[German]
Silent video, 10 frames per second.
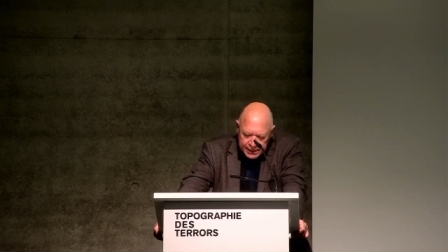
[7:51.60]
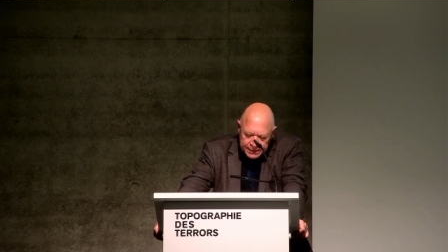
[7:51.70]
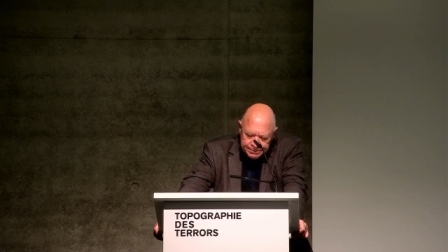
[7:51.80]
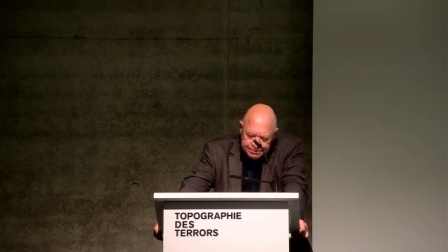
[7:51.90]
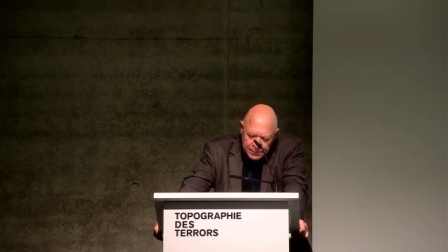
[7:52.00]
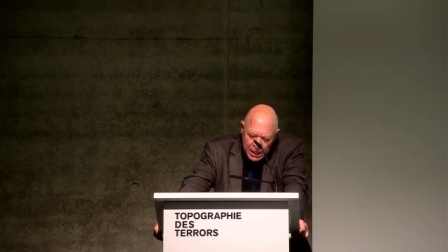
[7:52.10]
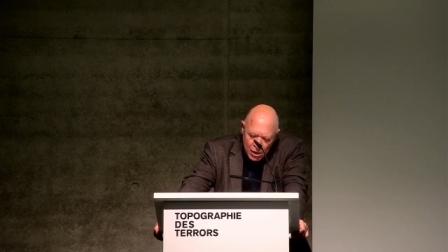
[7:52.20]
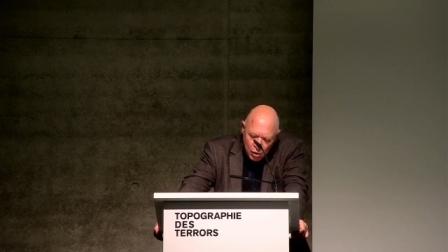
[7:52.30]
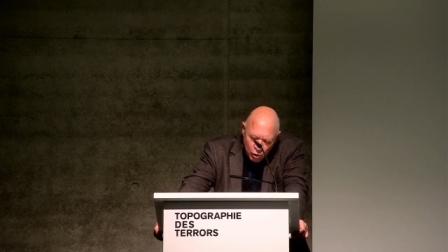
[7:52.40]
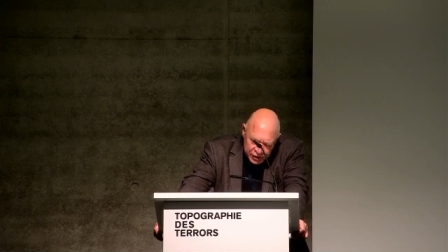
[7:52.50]
Ähm,
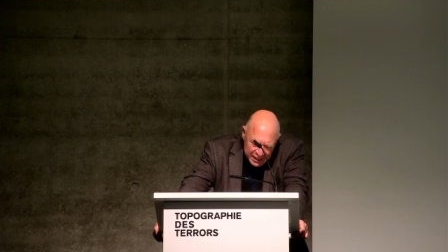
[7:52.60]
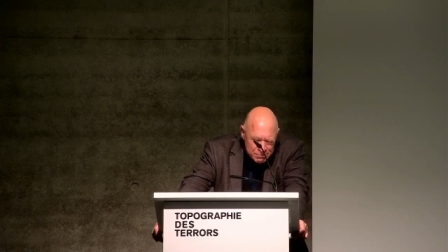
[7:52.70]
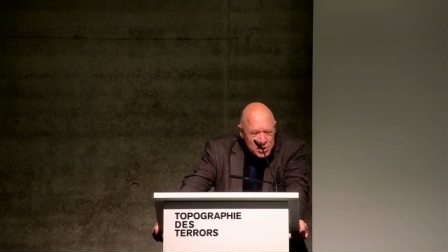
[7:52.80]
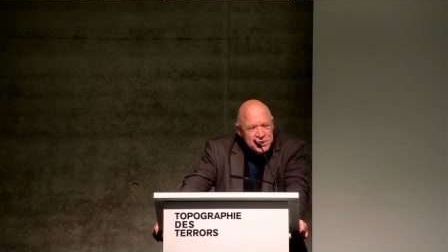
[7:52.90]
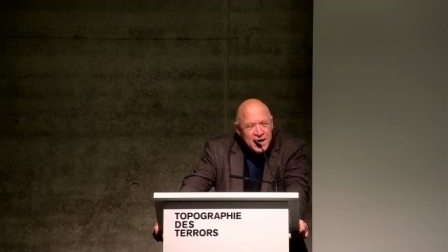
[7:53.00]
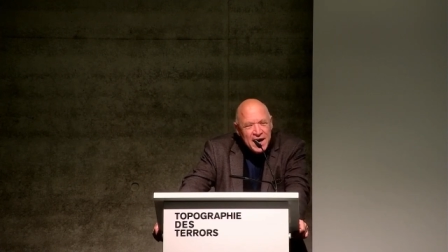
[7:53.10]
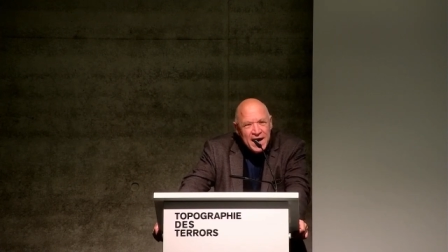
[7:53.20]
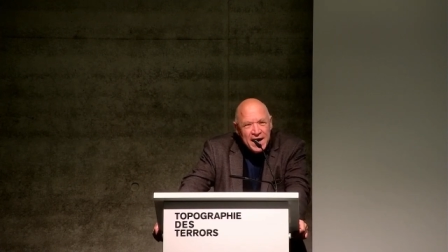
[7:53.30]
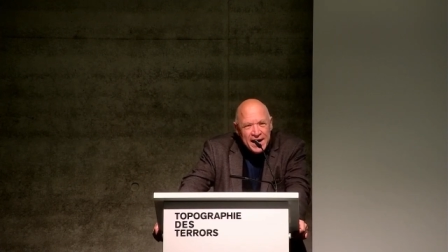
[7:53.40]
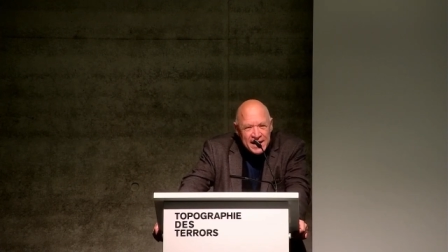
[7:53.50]
und ich möchte
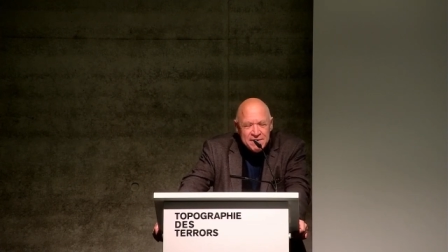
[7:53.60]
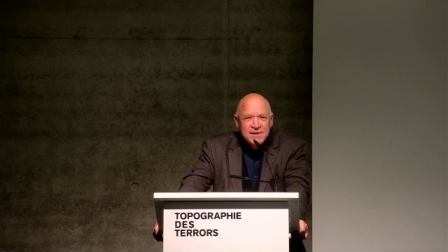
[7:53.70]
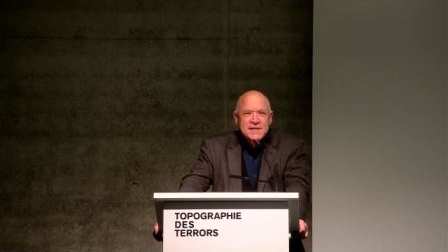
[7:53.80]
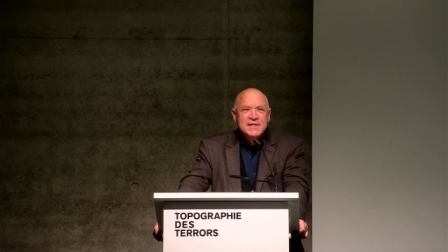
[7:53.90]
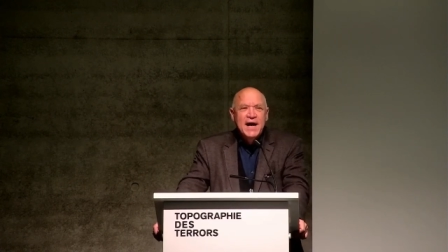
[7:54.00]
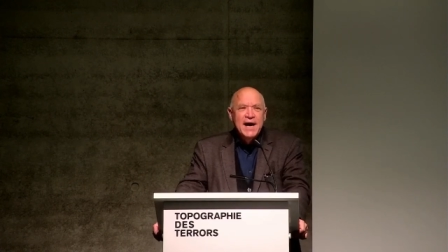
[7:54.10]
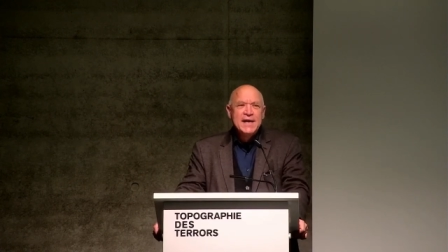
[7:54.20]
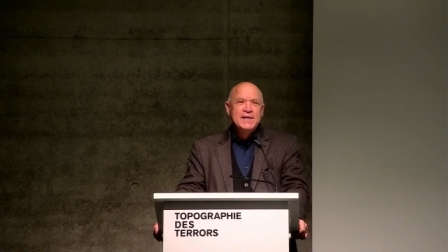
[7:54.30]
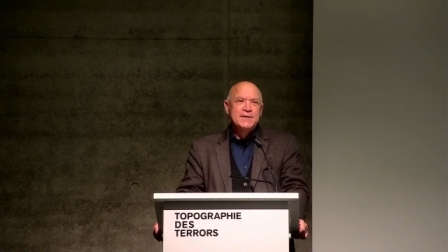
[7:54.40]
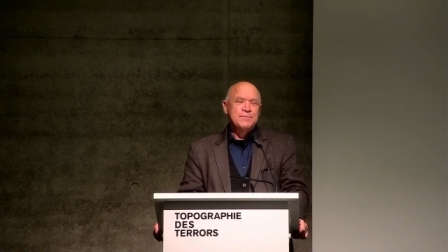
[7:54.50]
etwas
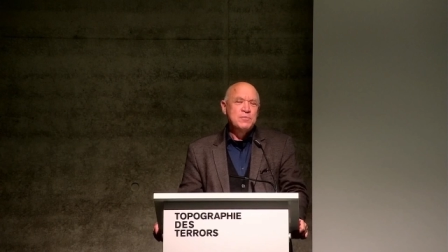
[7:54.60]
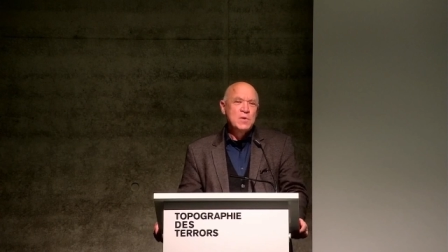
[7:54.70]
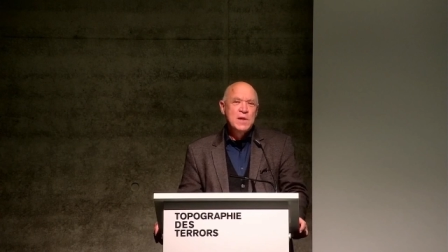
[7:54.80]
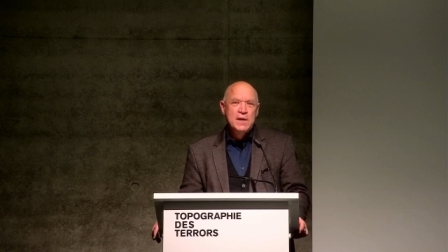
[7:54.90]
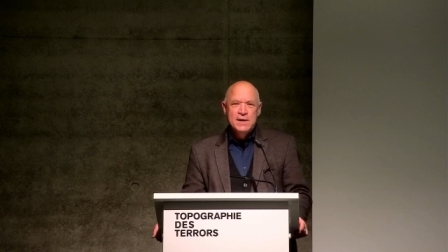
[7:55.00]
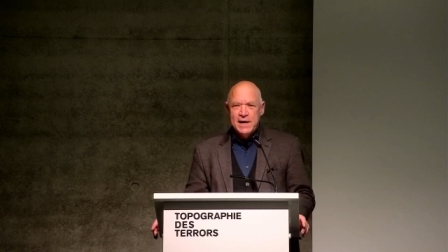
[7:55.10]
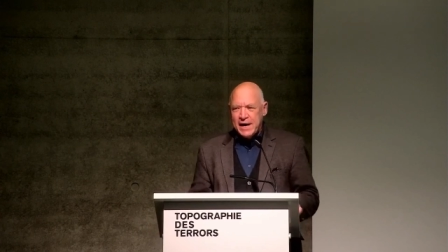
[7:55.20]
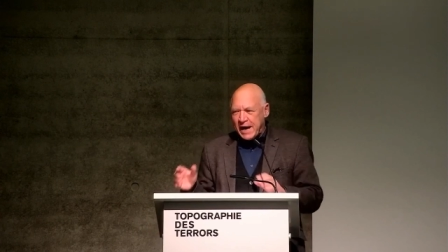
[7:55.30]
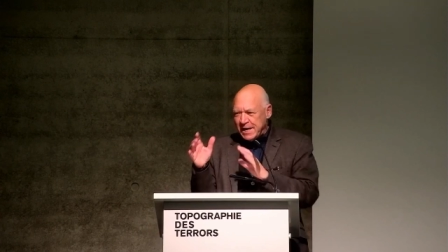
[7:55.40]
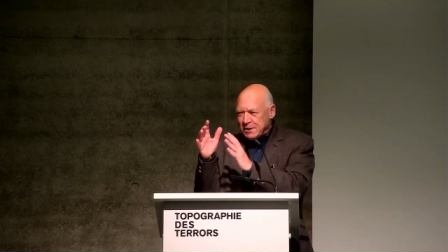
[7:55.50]
eine,
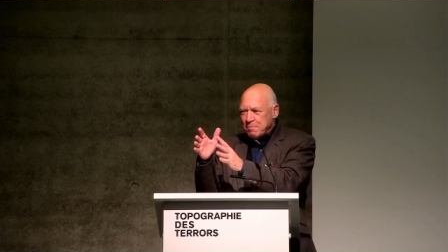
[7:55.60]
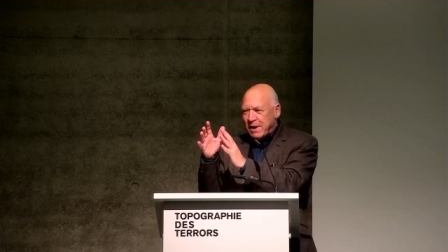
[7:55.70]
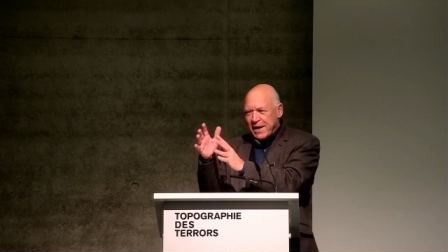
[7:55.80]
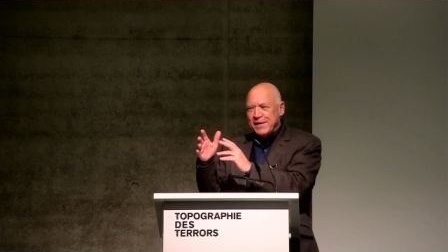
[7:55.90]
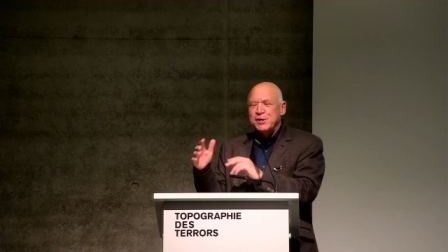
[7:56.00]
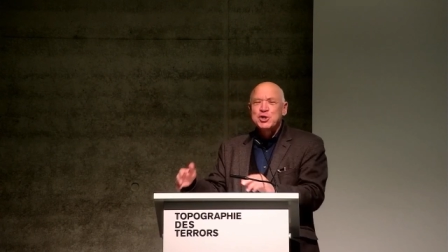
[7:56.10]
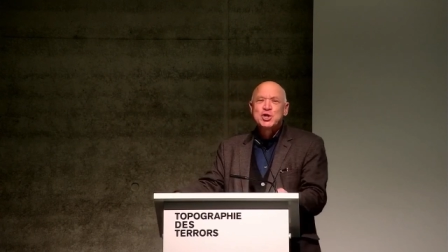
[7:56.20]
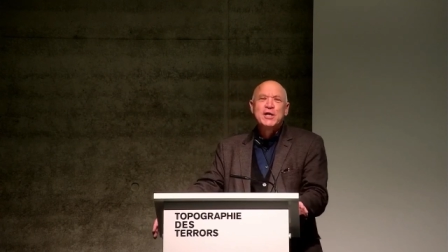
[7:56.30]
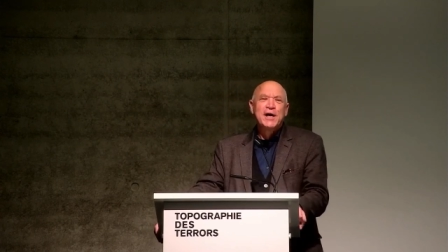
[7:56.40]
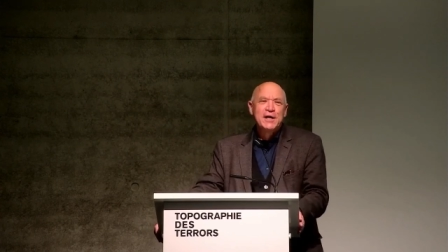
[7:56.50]
einen
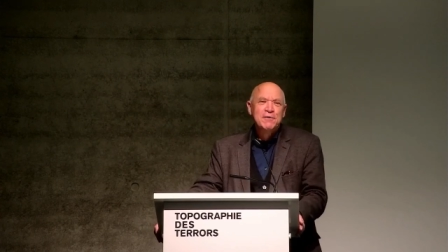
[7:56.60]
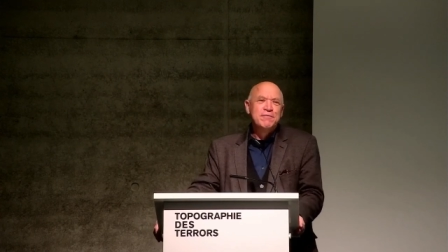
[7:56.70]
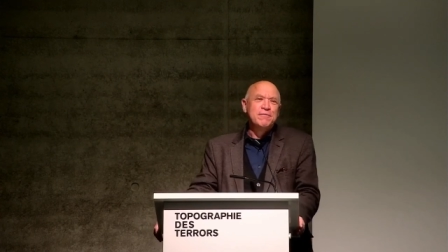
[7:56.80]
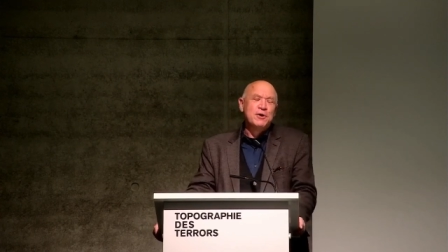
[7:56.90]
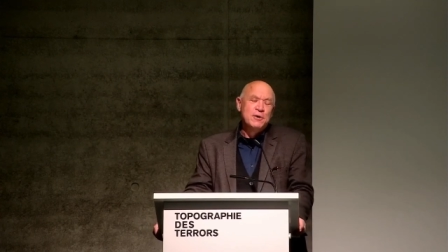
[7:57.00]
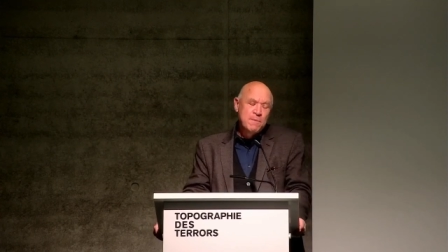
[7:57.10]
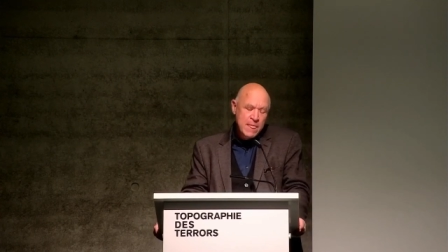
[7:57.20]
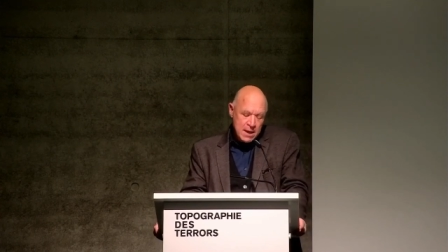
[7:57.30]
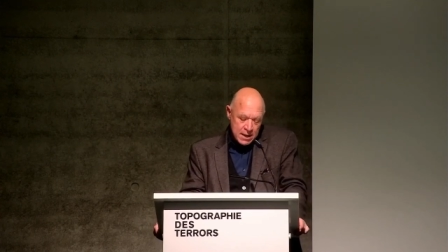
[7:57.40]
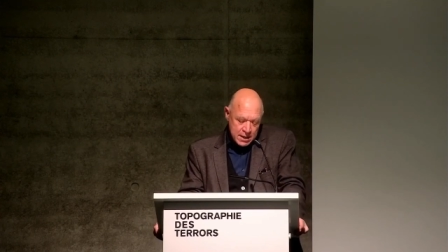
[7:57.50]
Meilenstein
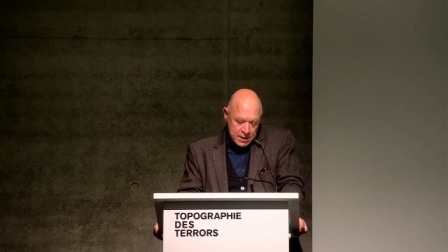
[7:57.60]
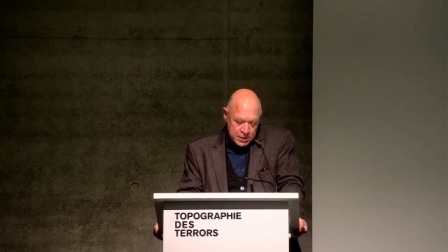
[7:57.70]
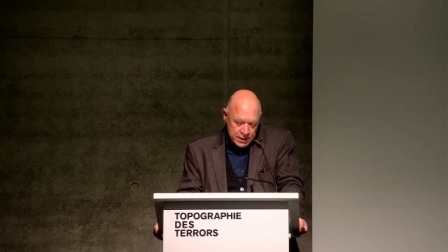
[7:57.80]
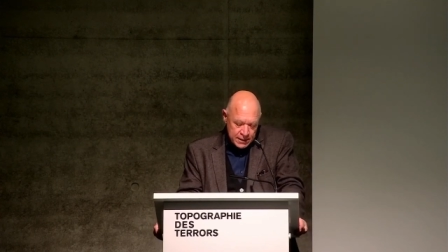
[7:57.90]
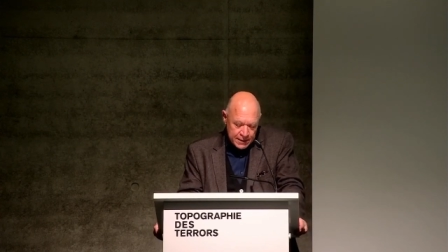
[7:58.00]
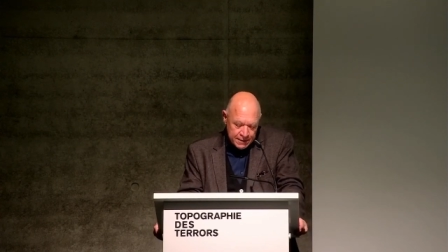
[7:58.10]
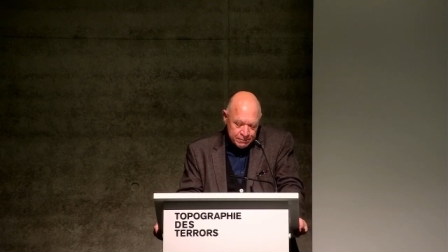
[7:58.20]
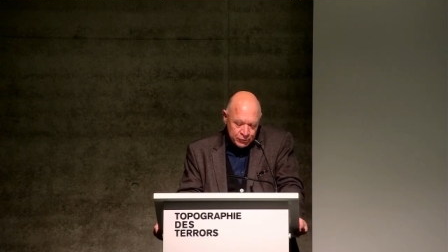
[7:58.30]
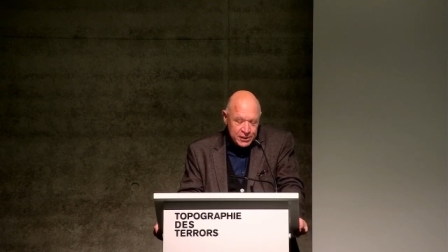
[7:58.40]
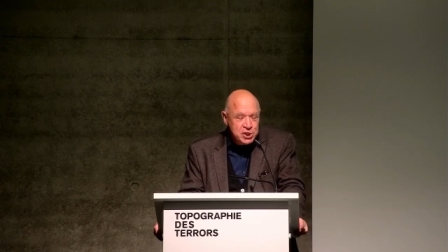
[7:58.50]
von
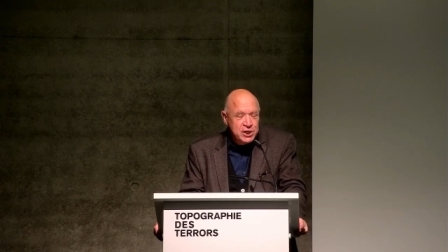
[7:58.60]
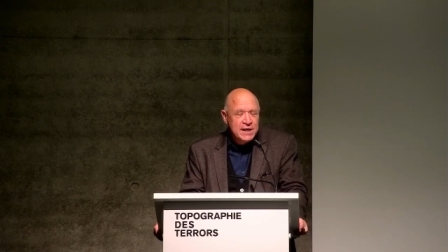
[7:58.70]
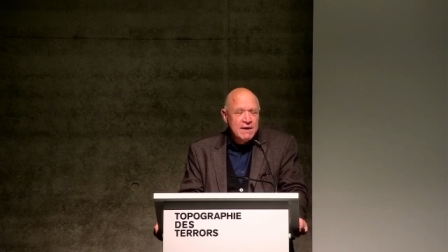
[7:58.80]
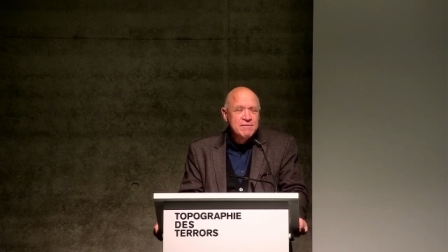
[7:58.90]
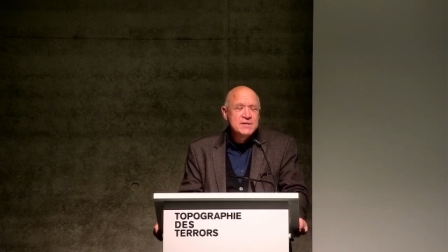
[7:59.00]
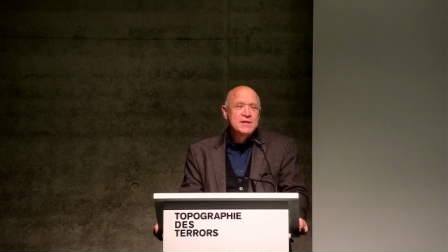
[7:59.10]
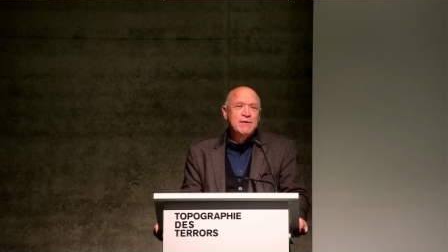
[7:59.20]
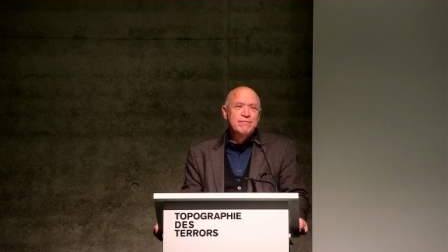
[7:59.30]
ähm, Richard Evans